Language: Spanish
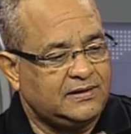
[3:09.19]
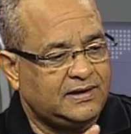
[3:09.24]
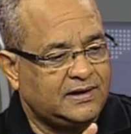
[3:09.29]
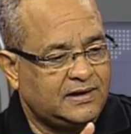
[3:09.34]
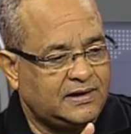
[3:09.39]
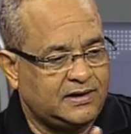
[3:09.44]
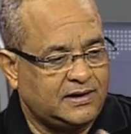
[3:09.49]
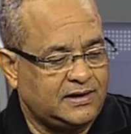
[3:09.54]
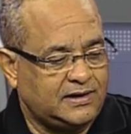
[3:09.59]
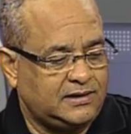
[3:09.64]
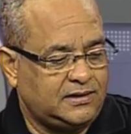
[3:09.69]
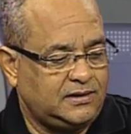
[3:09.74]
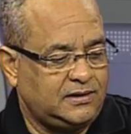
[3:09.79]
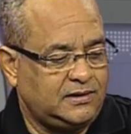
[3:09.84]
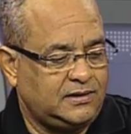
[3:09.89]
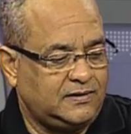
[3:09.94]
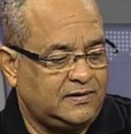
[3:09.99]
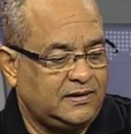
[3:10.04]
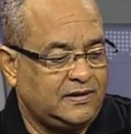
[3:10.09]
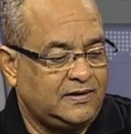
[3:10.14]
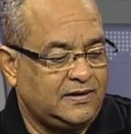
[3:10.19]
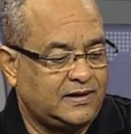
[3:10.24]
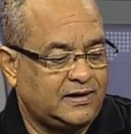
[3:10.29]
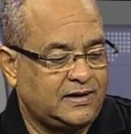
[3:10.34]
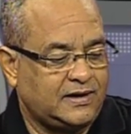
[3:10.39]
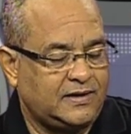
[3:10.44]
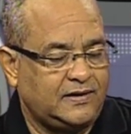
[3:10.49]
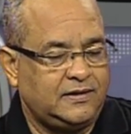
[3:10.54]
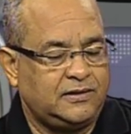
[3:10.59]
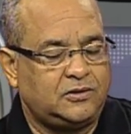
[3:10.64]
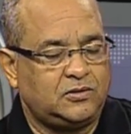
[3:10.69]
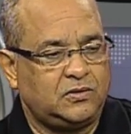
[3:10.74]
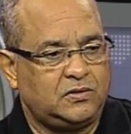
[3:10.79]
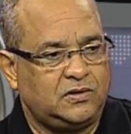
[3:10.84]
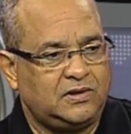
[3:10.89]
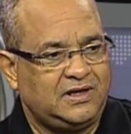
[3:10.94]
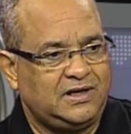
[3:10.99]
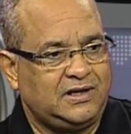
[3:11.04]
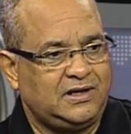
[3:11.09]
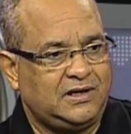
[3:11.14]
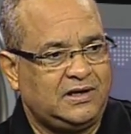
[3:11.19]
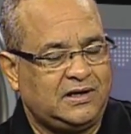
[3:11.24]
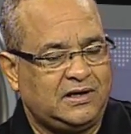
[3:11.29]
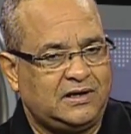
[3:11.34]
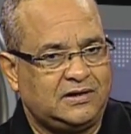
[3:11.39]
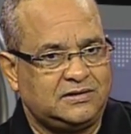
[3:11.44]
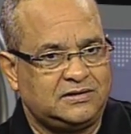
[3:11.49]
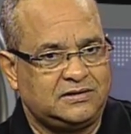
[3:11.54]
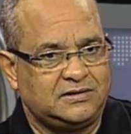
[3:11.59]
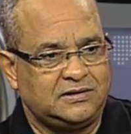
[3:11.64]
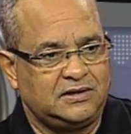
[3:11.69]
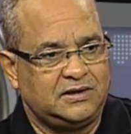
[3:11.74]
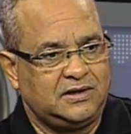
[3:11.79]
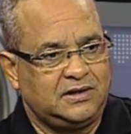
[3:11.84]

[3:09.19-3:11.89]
descrédito, de las,